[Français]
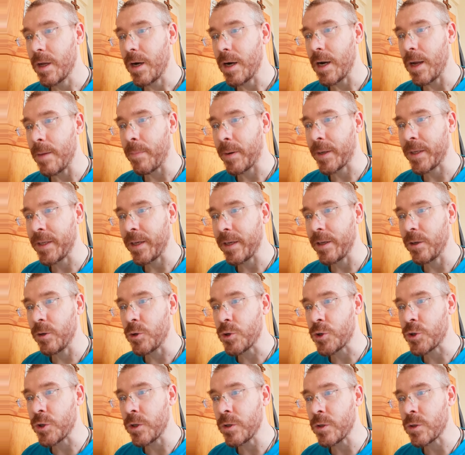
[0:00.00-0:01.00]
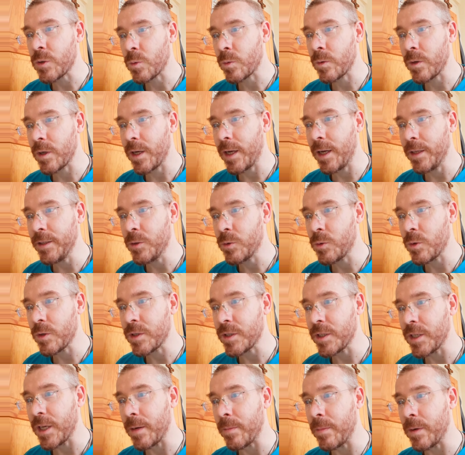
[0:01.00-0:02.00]
La prière et le jeûne sont
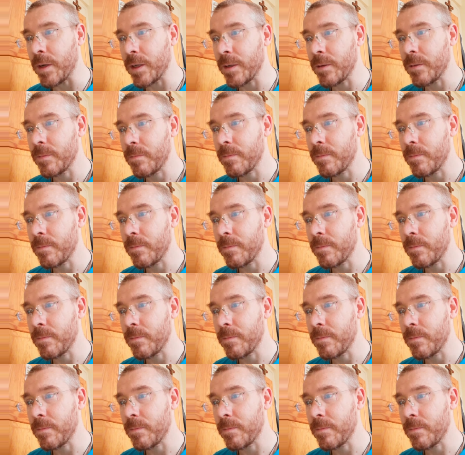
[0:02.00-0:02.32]
indissociables.